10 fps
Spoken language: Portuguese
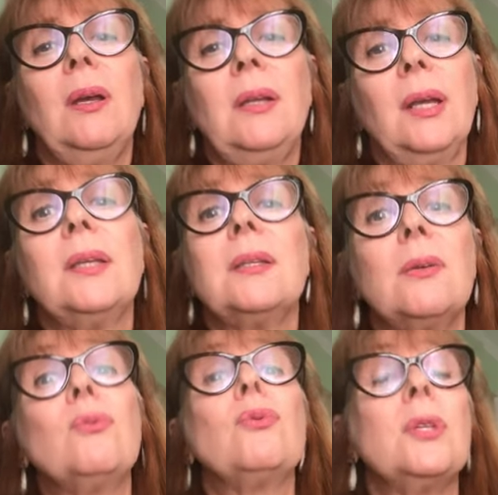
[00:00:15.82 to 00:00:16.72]
na
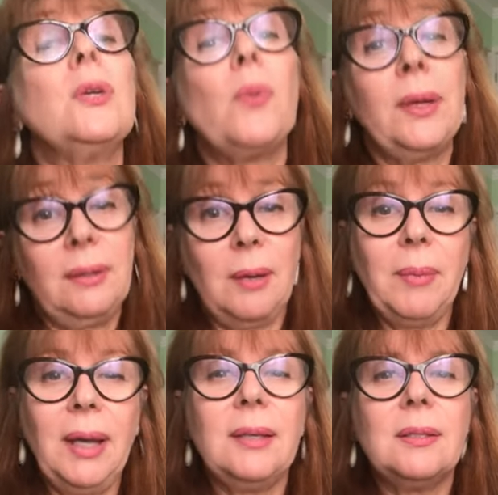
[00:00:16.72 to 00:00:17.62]
questão dos 50
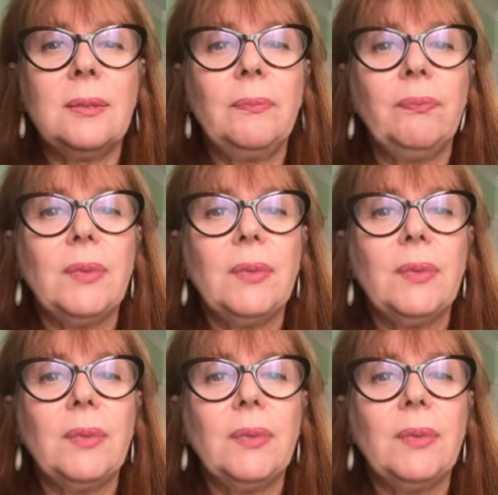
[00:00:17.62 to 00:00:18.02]
mais,